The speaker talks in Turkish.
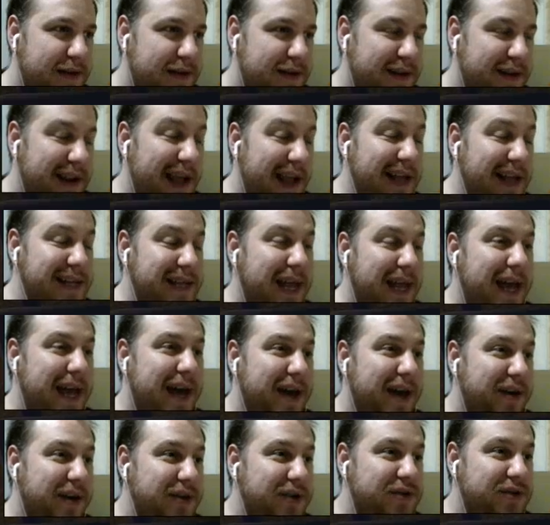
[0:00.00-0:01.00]
Neyse ya
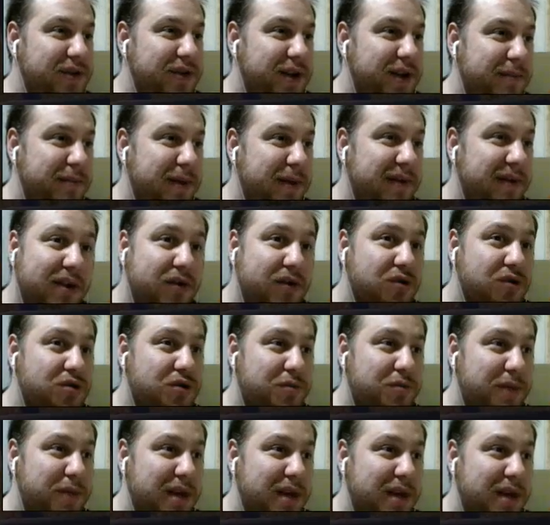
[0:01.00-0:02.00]
götüreyim. Eve
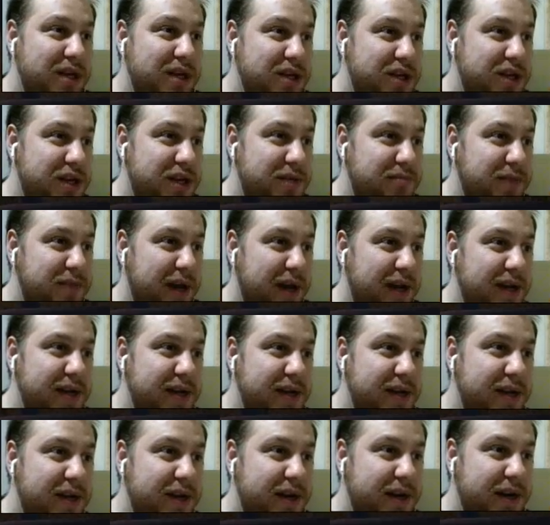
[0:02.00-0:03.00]
götürmeye çalışayım ben.
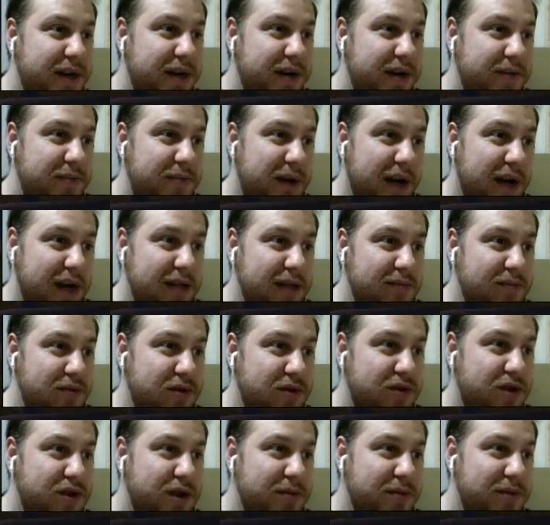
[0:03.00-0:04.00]
Bakalım
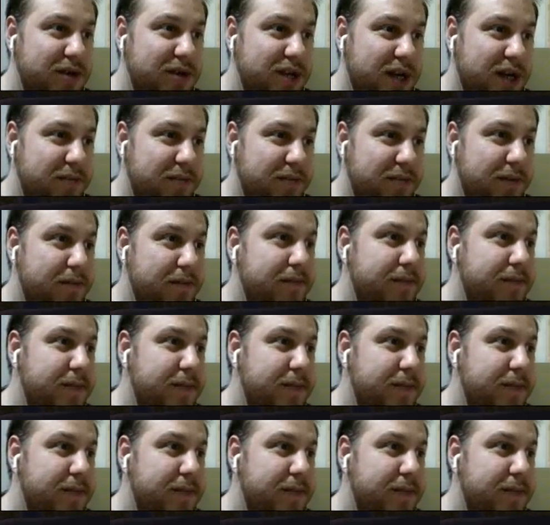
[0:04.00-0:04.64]
götürebilecek miyim?